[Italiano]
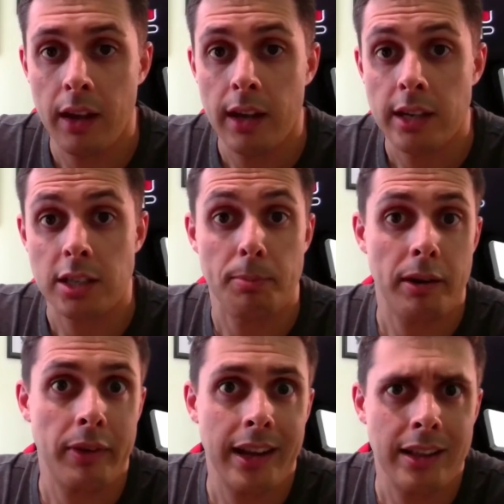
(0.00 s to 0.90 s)
Se
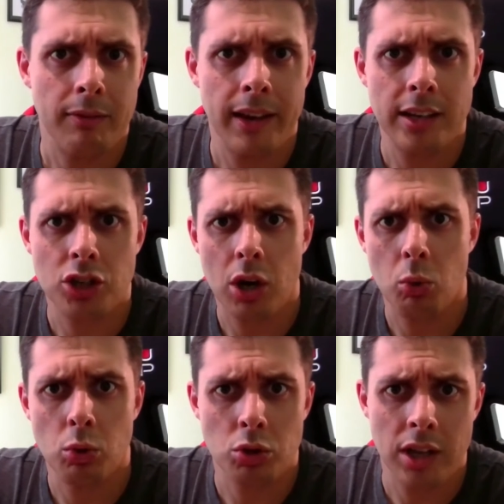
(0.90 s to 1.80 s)
preferite invece
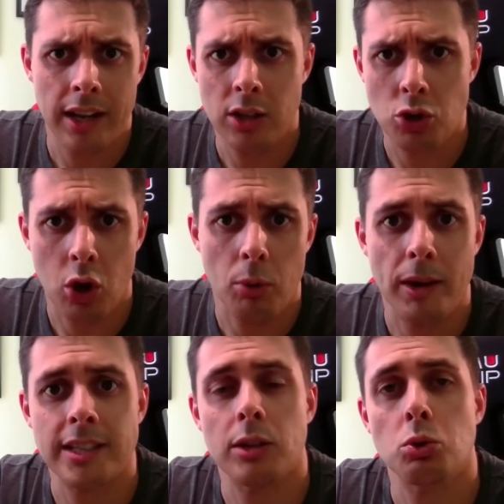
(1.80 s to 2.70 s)
uno stile di gioco
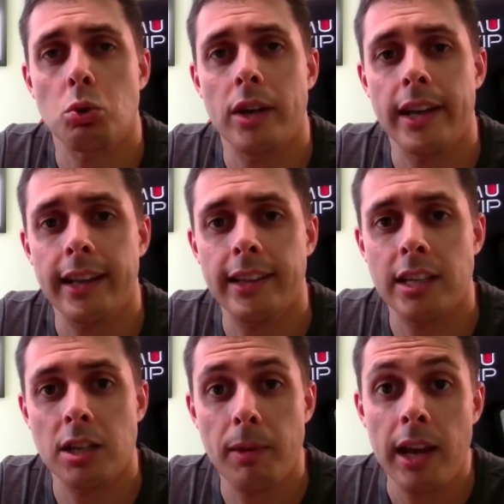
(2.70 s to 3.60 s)
basato sugli
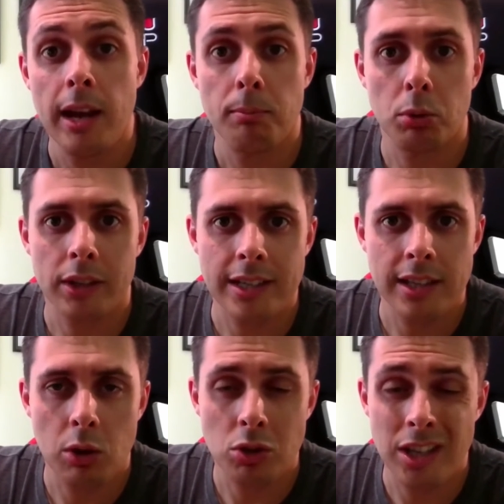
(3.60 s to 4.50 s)
incantesimi,
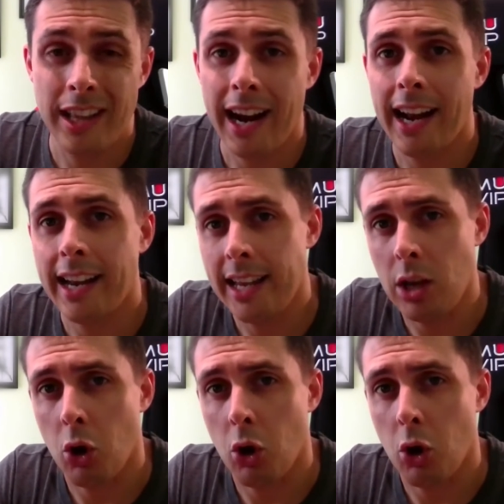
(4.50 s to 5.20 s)
potreste considerare Io